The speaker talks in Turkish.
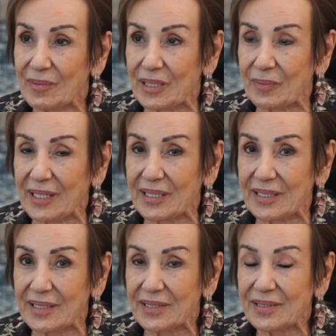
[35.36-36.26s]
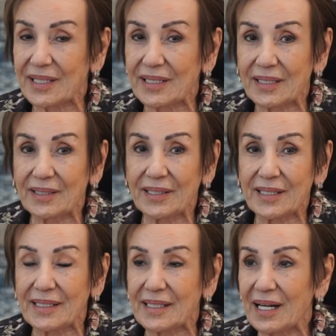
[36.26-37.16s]
etmektedir. Sanatta
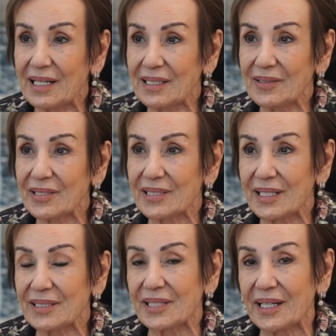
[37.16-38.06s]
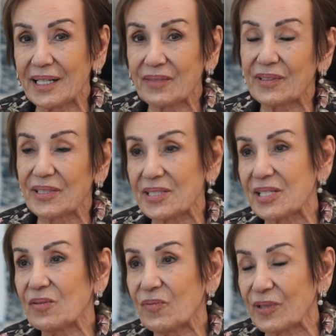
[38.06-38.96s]
yeterlilik Sanat ve
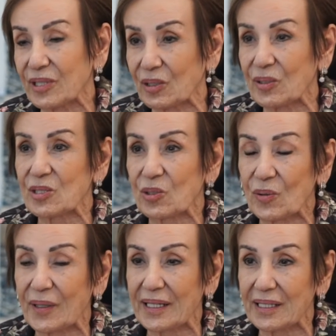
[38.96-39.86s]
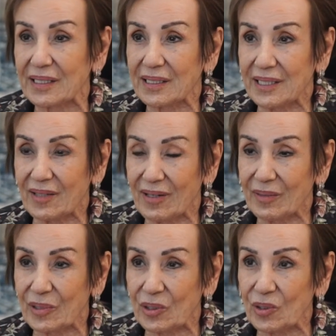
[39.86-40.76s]
Tasarım Fakültesi olarak devam
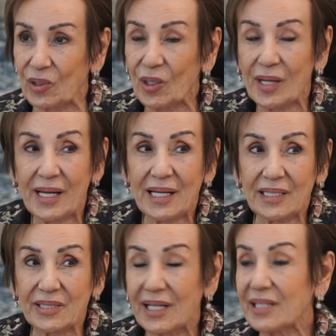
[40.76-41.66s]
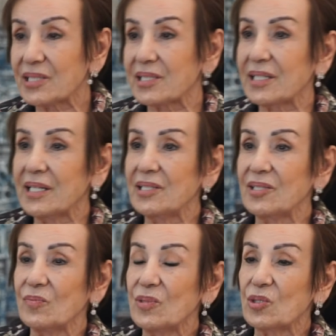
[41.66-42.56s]
ediyor. Lisans
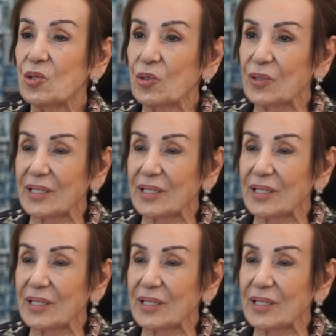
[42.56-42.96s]
eğitimimiz 4